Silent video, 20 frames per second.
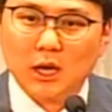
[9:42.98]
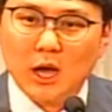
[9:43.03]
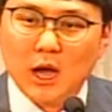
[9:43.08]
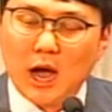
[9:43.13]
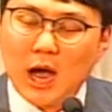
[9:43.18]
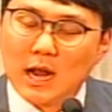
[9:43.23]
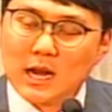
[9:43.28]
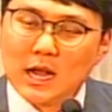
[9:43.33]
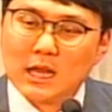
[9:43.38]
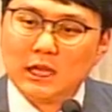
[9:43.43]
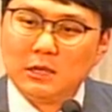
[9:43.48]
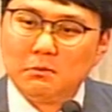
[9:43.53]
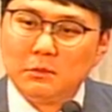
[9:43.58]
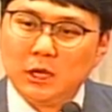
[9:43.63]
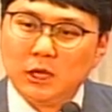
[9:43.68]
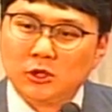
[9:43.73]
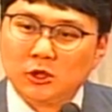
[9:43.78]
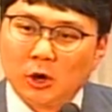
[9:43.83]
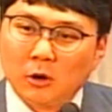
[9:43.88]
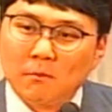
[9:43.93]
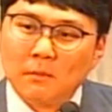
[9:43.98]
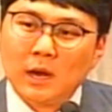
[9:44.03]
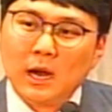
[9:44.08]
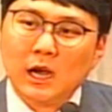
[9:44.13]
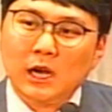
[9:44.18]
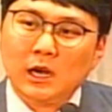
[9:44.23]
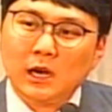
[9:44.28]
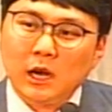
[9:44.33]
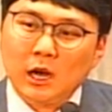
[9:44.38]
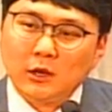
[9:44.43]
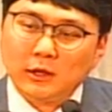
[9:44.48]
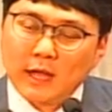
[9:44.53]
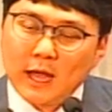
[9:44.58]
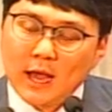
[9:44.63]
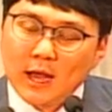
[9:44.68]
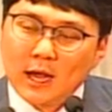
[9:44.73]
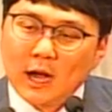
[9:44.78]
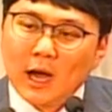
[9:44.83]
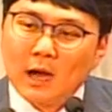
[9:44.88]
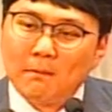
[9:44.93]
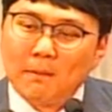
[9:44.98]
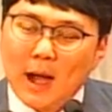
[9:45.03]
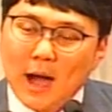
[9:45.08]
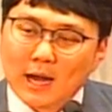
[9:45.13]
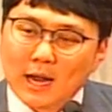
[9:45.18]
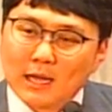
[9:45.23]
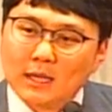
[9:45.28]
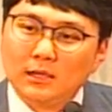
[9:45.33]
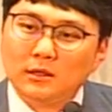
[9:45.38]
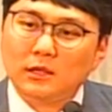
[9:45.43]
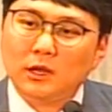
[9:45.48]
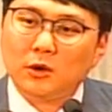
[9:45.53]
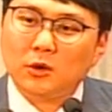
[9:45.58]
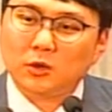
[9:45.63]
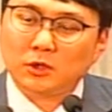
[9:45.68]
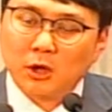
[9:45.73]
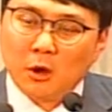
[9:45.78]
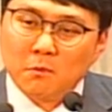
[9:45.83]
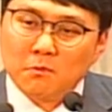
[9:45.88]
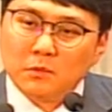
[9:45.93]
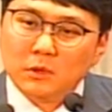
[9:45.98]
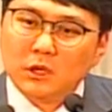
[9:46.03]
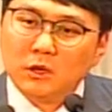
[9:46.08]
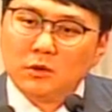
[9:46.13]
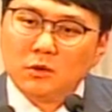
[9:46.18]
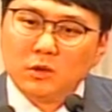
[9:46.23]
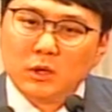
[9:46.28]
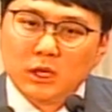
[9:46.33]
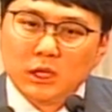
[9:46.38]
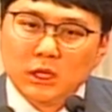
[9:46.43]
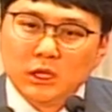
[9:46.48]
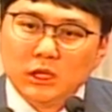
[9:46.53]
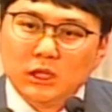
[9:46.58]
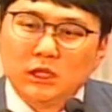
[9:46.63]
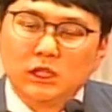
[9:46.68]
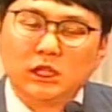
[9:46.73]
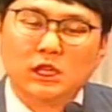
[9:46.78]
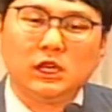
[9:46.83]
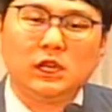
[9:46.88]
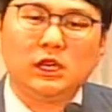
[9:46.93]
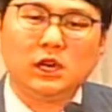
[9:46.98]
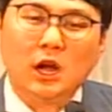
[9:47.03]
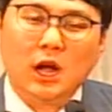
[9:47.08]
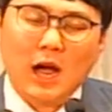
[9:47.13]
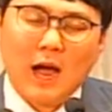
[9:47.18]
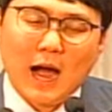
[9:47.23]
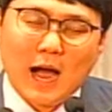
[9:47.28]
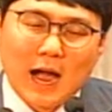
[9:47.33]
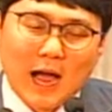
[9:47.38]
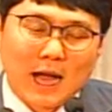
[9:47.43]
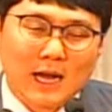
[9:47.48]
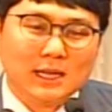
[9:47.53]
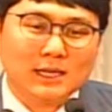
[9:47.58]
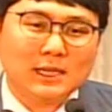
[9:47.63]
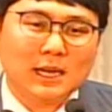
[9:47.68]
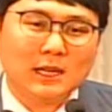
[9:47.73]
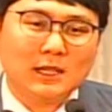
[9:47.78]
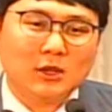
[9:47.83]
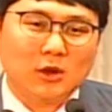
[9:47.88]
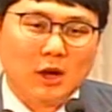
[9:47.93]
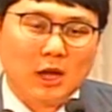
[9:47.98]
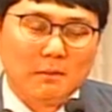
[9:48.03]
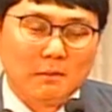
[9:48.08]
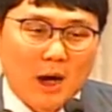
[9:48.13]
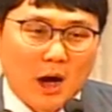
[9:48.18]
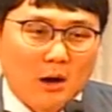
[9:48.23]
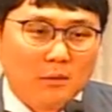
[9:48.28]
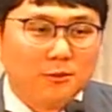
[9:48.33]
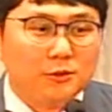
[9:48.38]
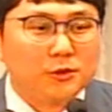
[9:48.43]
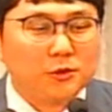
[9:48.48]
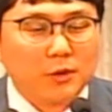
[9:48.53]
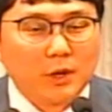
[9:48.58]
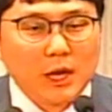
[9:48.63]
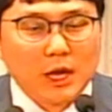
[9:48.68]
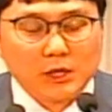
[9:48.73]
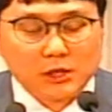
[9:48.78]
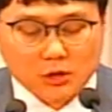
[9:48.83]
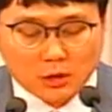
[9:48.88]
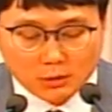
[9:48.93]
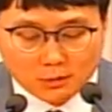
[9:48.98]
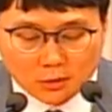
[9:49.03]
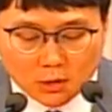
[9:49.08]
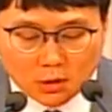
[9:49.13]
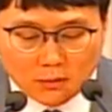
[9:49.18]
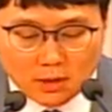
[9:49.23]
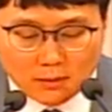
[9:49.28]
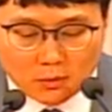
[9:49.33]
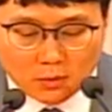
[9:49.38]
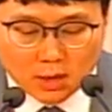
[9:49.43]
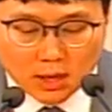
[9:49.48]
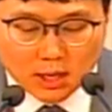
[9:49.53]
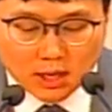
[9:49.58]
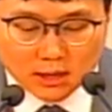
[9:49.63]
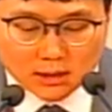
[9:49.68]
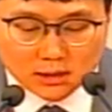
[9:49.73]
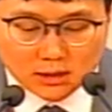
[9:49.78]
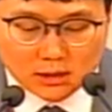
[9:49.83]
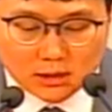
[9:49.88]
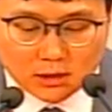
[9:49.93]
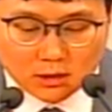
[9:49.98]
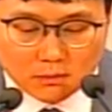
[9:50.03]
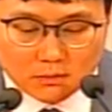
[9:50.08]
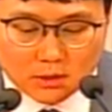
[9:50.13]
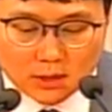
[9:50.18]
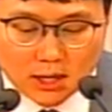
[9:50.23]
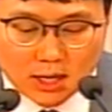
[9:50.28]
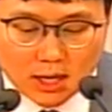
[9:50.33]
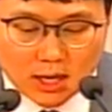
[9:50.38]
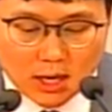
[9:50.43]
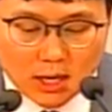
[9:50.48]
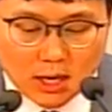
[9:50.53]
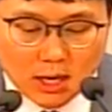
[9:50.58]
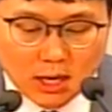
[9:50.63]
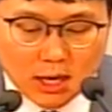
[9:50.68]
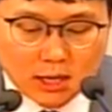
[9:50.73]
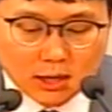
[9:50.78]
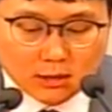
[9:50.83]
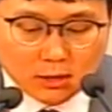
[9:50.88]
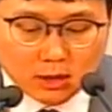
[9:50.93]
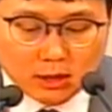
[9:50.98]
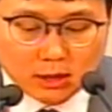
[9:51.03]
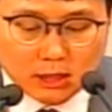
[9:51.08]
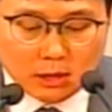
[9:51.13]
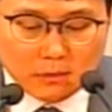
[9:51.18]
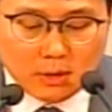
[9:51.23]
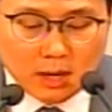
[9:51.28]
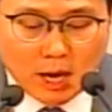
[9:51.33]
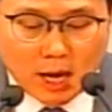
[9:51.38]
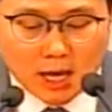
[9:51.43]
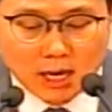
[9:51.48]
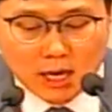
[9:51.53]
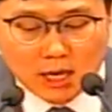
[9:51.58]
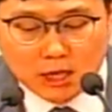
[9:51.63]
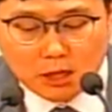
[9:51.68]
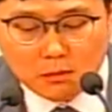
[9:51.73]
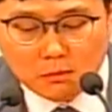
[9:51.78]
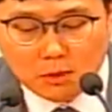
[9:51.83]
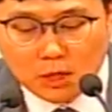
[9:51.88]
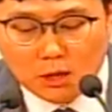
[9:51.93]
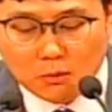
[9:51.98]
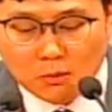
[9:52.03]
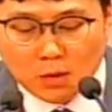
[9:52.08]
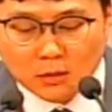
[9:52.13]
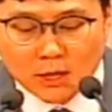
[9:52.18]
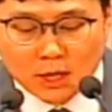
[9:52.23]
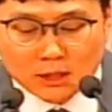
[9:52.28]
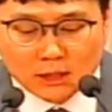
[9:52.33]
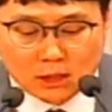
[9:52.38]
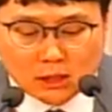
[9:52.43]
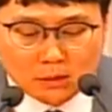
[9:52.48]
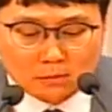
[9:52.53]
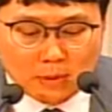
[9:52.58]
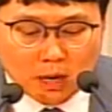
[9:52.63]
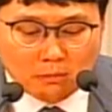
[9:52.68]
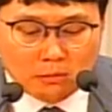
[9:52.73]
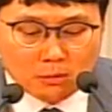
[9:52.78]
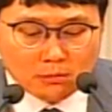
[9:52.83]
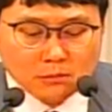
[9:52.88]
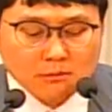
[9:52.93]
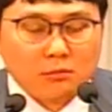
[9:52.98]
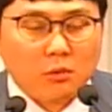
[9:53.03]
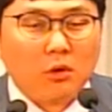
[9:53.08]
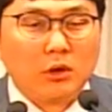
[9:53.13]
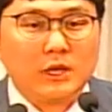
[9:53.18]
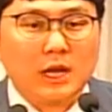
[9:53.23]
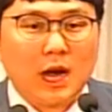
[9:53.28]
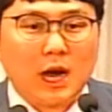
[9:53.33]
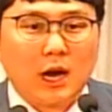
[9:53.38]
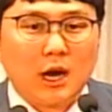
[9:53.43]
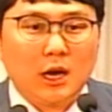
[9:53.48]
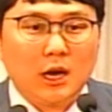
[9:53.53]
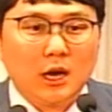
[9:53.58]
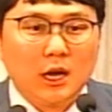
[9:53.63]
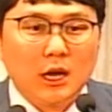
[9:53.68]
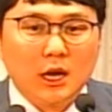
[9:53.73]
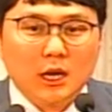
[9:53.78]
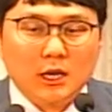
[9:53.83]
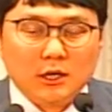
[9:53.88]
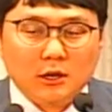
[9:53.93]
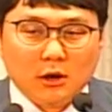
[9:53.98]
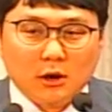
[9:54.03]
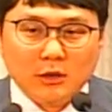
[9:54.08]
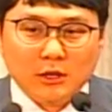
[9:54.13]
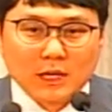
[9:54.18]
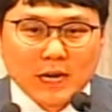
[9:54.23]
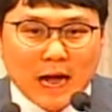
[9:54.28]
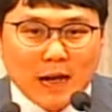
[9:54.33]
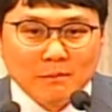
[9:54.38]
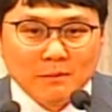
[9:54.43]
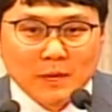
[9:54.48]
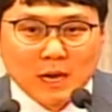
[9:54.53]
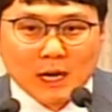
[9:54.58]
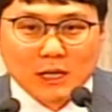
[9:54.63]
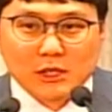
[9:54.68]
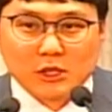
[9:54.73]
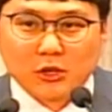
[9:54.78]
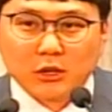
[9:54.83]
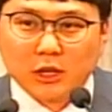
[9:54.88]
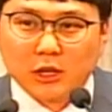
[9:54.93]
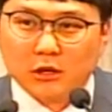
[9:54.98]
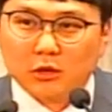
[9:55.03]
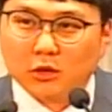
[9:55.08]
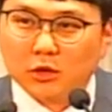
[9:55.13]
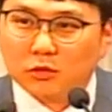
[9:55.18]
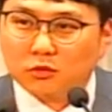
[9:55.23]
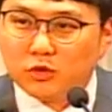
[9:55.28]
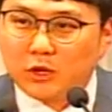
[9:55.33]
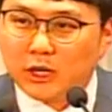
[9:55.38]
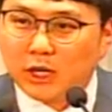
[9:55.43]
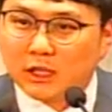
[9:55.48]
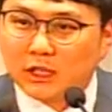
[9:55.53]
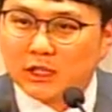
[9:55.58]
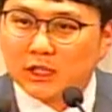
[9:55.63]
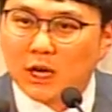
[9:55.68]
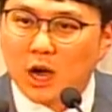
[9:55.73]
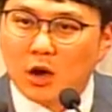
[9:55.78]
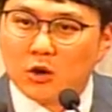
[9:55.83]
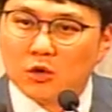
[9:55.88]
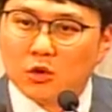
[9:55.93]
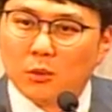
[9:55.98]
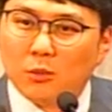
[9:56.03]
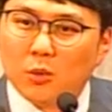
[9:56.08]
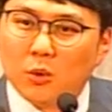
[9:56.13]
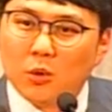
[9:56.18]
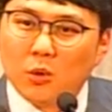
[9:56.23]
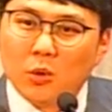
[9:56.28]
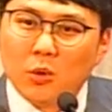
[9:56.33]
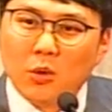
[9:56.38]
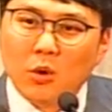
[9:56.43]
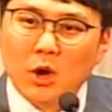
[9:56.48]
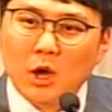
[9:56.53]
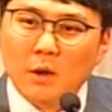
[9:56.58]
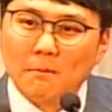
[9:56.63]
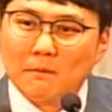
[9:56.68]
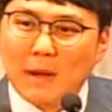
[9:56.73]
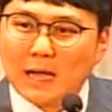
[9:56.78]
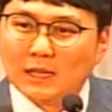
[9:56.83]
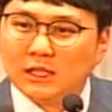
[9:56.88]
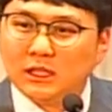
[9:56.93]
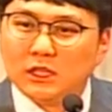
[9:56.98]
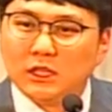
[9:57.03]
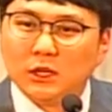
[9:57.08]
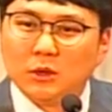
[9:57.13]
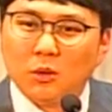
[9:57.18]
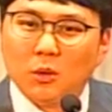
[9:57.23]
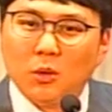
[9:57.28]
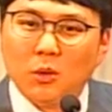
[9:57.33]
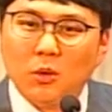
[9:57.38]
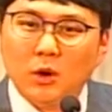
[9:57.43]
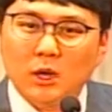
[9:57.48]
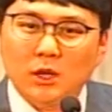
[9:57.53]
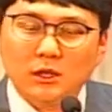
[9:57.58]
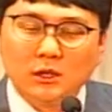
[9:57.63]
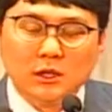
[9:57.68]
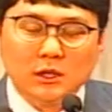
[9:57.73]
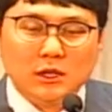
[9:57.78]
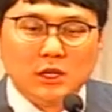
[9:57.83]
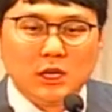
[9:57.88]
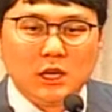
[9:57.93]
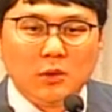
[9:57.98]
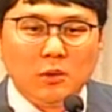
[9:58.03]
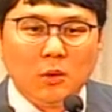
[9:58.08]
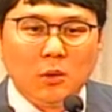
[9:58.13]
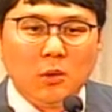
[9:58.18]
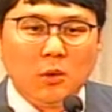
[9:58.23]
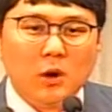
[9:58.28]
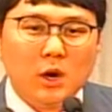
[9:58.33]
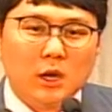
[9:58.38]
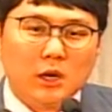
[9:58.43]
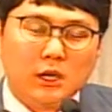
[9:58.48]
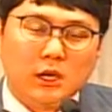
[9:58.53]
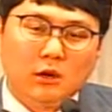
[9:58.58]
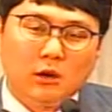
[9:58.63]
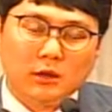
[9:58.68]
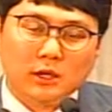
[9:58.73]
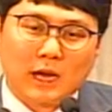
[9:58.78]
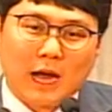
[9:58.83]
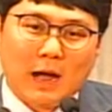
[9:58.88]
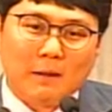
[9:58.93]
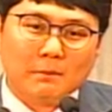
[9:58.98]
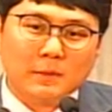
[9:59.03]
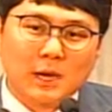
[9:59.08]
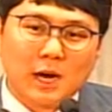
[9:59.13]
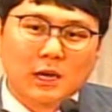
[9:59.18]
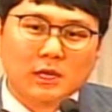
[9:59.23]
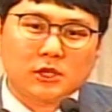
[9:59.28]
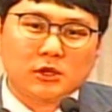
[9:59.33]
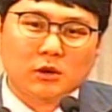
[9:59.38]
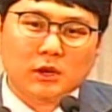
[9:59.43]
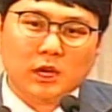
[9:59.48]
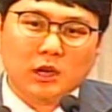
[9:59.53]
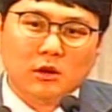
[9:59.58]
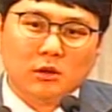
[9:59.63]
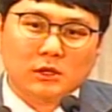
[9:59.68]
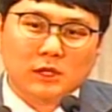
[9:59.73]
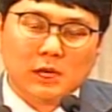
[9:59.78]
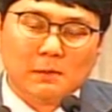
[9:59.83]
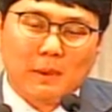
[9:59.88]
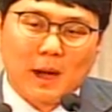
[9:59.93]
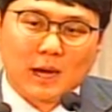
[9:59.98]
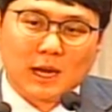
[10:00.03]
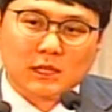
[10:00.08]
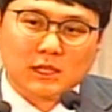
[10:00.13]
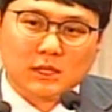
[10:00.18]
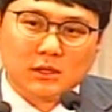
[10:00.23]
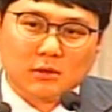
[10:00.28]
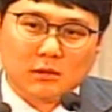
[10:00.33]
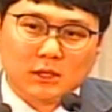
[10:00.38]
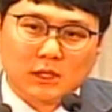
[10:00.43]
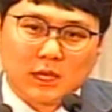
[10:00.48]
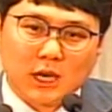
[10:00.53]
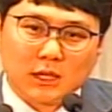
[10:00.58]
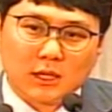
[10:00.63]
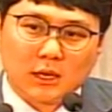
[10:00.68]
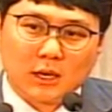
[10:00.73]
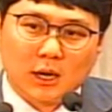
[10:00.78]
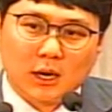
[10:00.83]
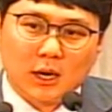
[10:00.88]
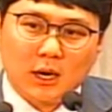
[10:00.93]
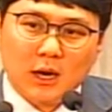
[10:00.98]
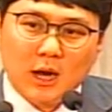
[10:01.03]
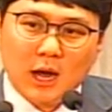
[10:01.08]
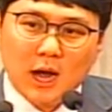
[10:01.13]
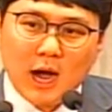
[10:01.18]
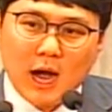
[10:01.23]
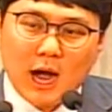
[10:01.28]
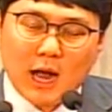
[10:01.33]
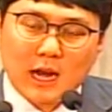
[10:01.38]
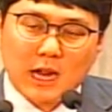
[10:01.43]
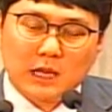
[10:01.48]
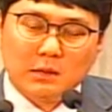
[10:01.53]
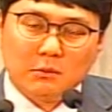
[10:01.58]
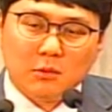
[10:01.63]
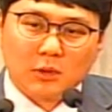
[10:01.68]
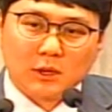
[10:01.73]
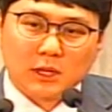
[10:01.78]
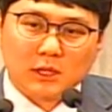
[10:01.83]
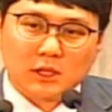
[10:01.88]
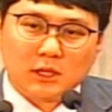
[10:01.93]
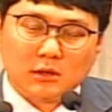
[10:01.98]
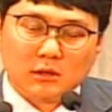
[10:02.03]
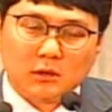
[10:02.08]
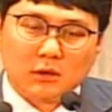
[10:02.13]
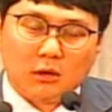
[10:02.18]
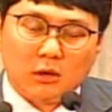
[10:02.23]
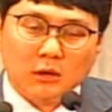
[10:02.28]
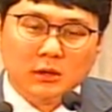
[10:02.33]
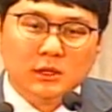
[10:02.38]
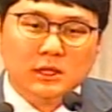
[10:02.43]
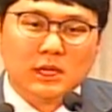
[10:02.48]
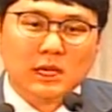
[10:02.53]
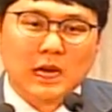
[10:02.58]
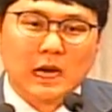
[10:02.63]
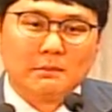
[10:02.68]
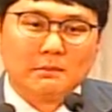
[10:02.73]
하나님이 정말 내가 바라는 대로 섬기고 있는지를 항상 너의 마음속에 점검해 보라라는 뜻인 겁니다. 그렇기 때문에 하나님이 원하시는 방법은 뭐냐? 그런 감각적인 것, 우리가 시각으로 보고 만지고 느끼고 이런 감각적인 것을 바라신 것이 아니라 하나님이 원하시는 건 언제나